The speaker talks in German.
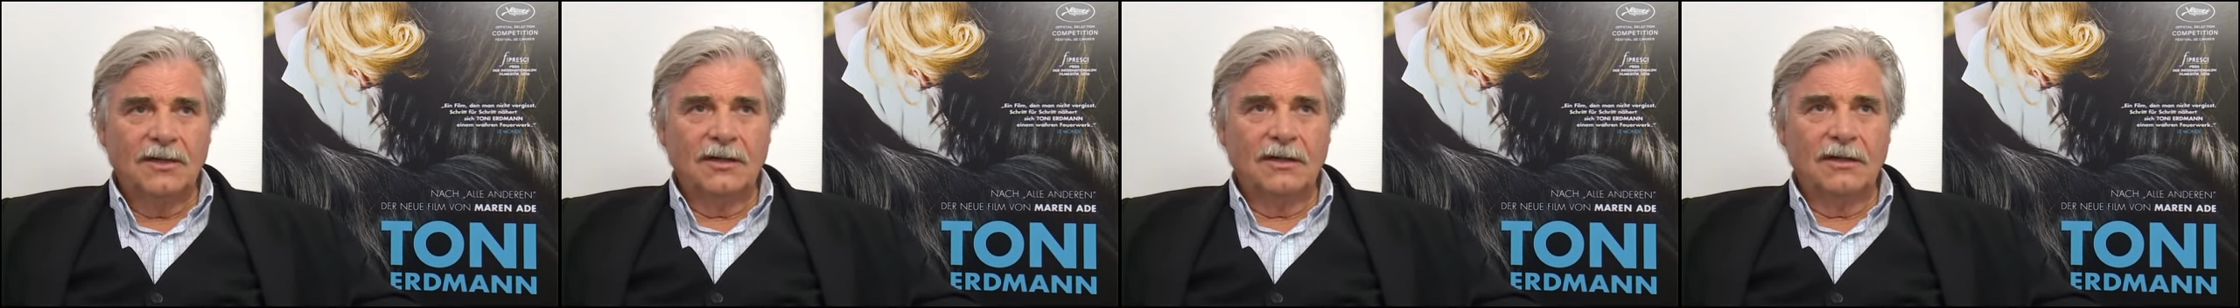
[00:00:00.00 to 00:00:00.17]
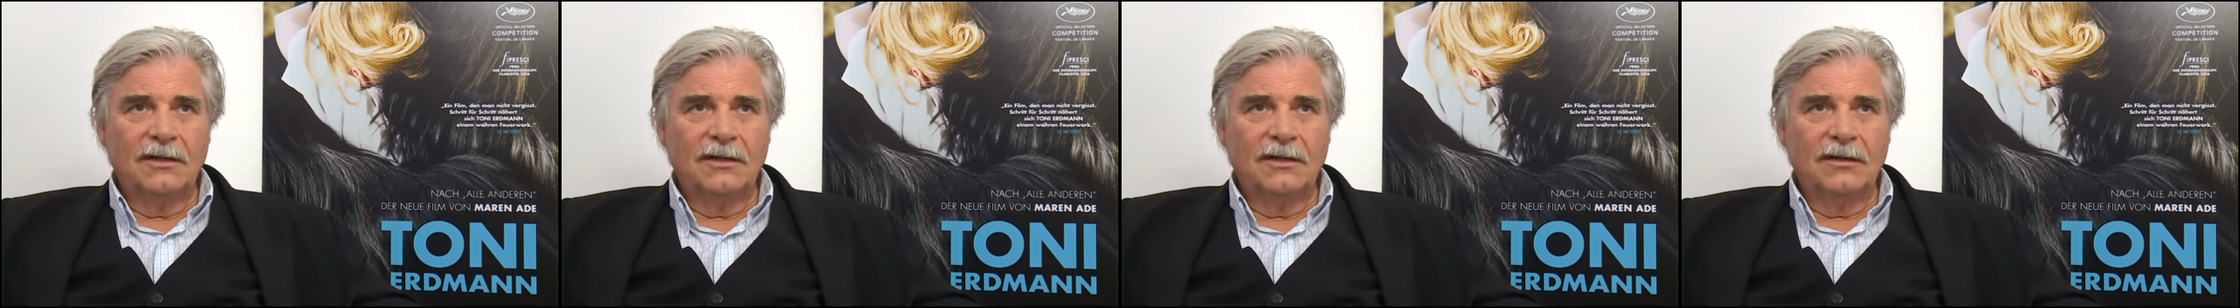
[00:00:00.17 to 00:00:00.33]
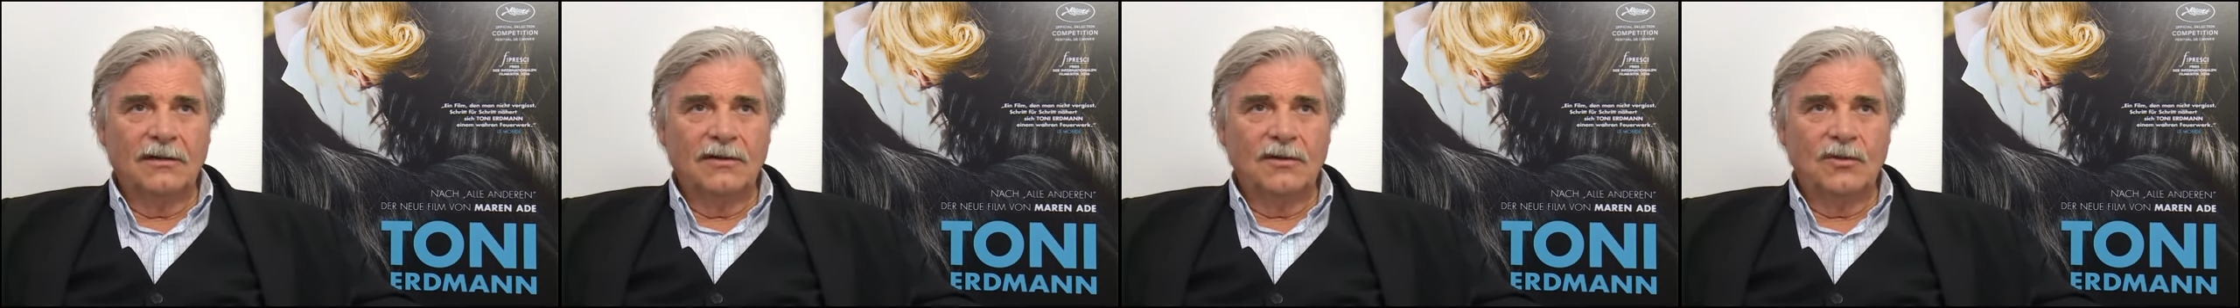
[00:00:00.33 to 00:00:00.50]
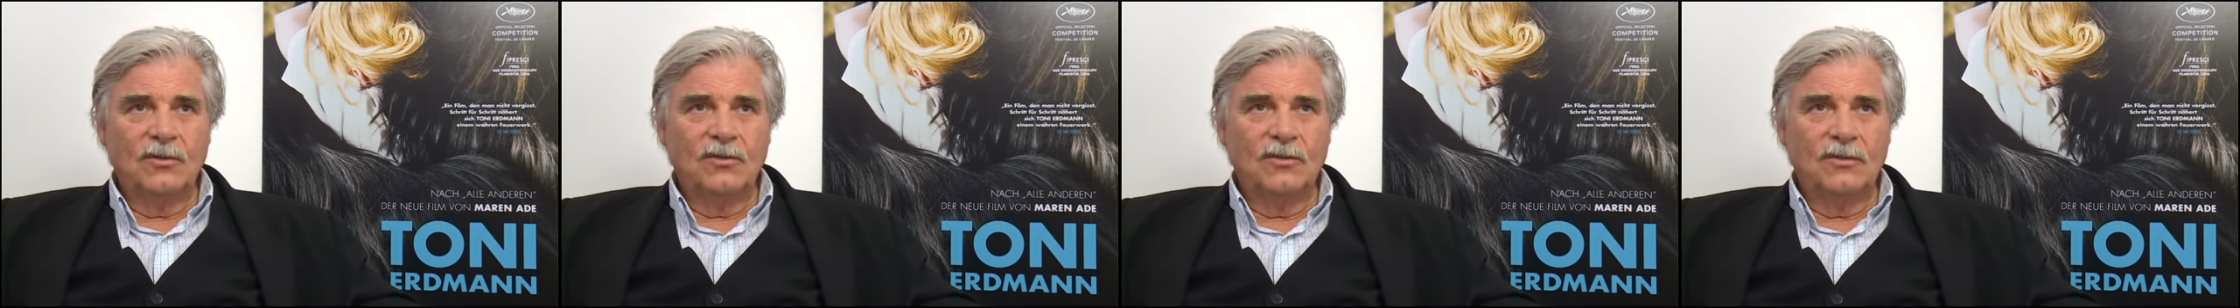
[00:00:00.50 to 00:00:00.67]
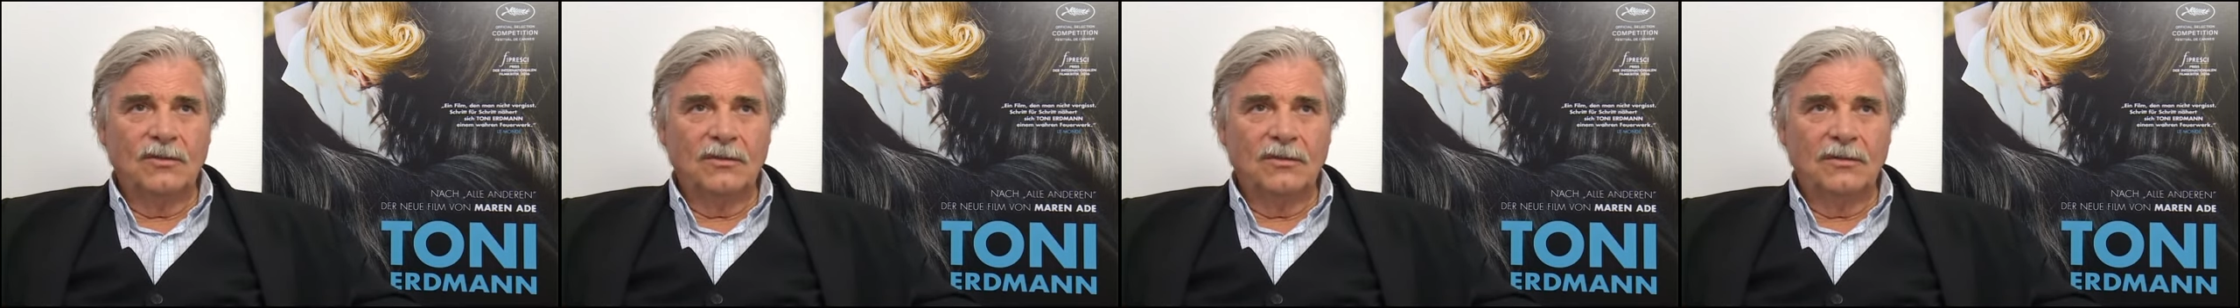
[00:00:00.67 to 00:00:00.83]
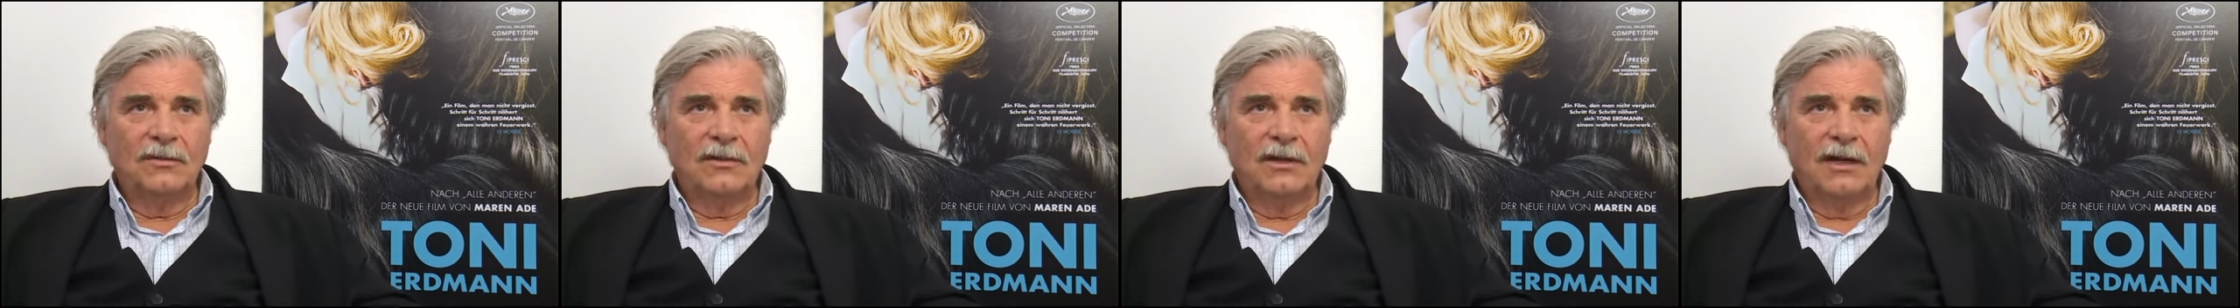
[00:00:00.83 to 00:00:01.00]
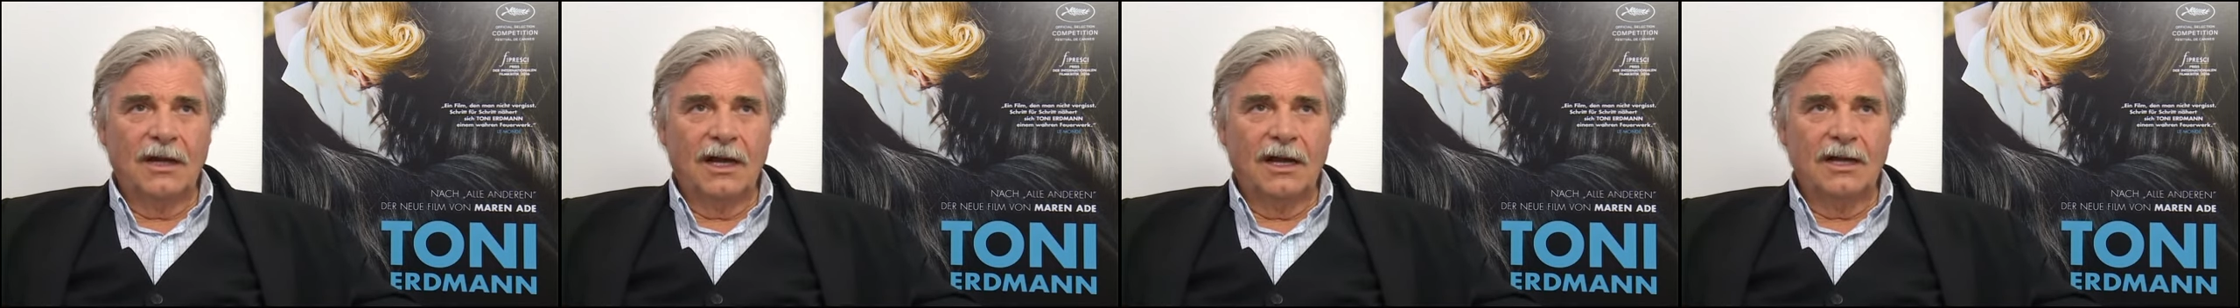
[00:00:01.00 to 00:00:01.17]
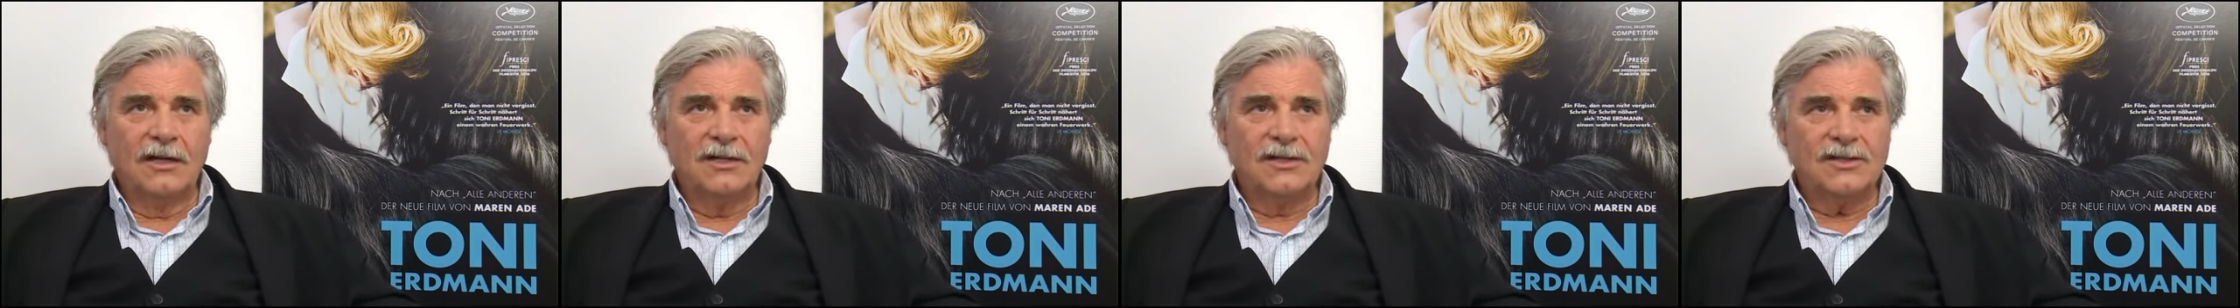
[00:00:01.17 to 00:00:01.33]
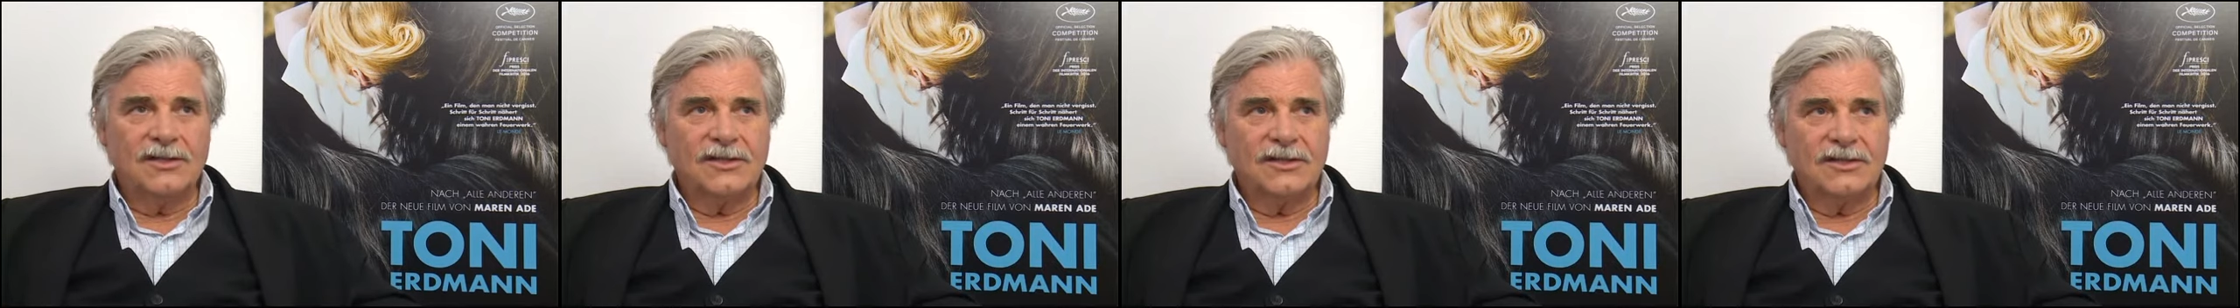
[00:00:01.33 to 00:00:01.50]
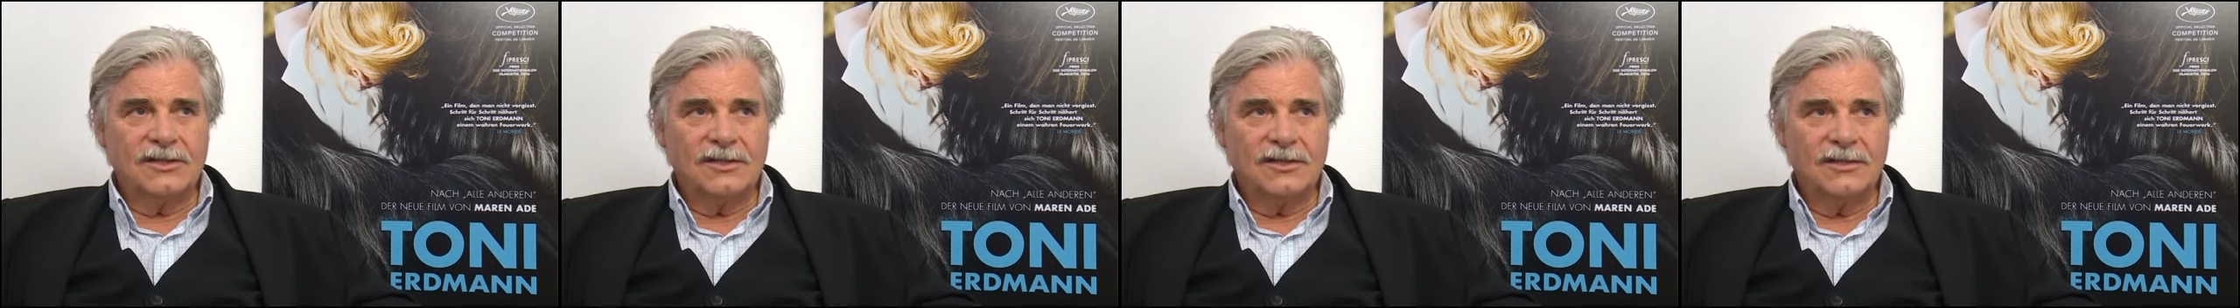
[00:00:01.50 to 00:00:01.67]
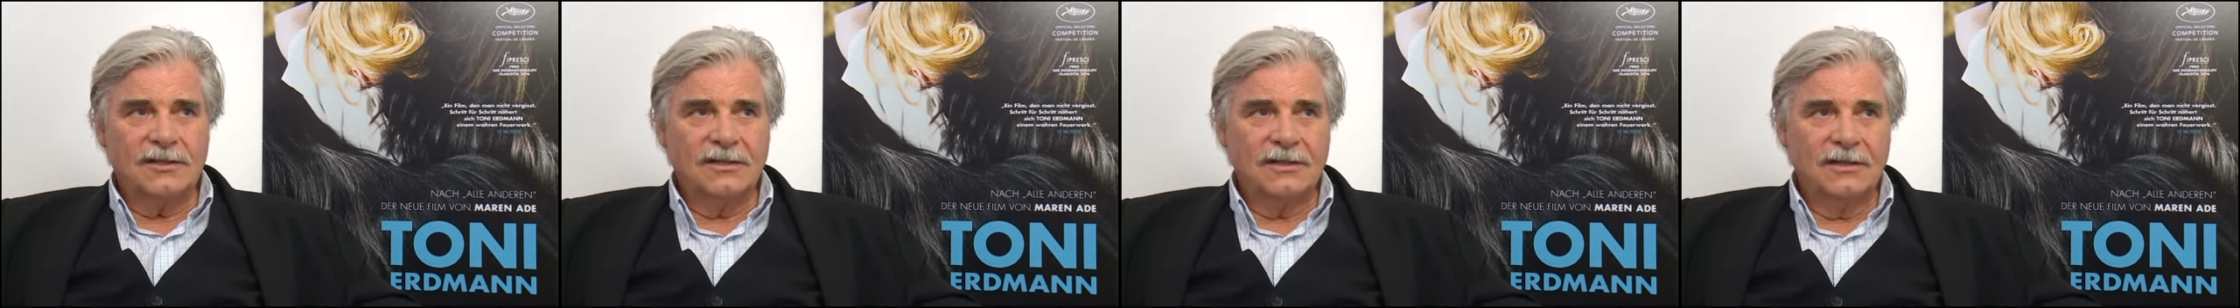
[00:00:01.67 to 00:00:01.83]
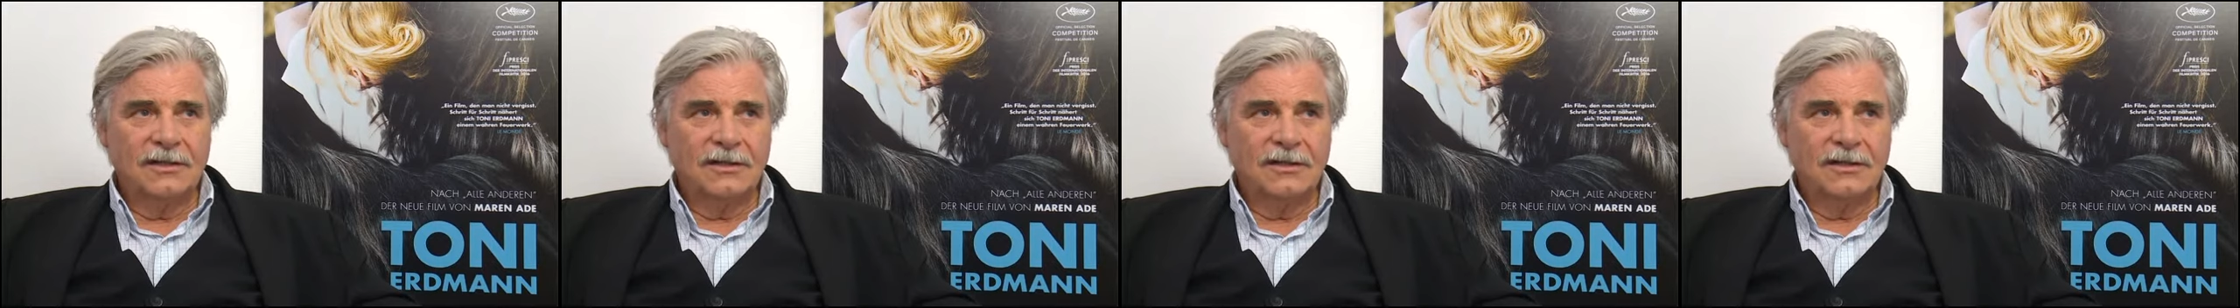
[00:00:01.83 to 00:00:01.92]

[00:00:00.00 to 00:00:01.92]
Ähm, als